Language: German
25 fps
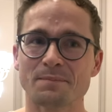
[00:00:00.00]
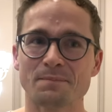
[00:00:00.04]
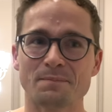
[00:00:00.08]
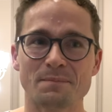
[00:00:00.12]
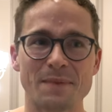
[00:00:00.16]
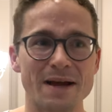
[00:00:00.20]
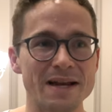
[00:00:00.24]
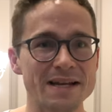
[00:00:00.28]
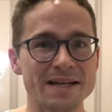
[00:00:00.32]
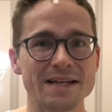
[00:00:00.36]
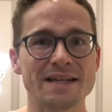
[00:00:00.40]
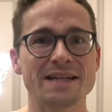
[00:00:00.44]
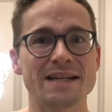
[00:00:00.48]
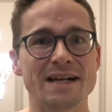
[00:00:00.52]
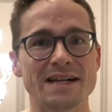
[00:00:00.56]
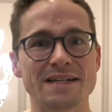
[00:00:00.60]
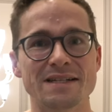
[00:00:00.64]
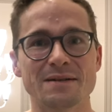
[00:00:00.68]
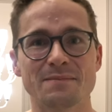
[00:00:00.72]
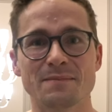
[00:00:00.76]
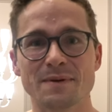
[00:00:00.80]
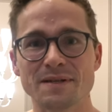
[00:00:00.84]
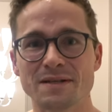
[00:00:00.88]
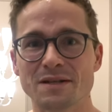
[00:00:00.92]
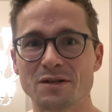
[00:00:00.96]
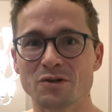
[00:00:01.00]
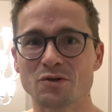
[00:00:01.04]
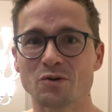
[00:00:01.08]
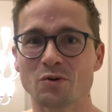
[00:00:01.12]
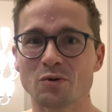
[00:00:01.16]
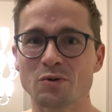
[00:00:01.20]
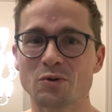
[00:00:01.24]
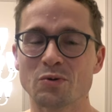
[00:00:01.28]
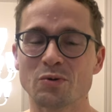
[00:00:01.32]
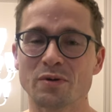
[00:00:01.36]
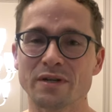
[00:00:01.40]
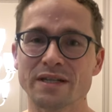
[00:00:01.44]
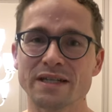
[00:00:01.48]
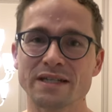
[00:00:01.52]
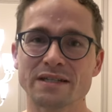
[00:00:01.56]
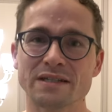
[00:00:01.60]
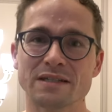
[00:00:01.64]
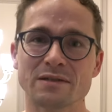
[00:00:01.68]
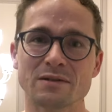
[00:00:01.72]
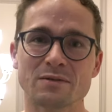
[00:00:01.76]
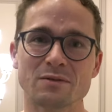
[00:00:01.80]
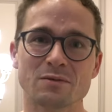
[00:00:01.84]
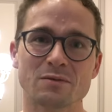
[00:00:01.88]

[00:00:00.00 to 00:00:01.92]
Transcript: meine Inhalte besser strukturiere,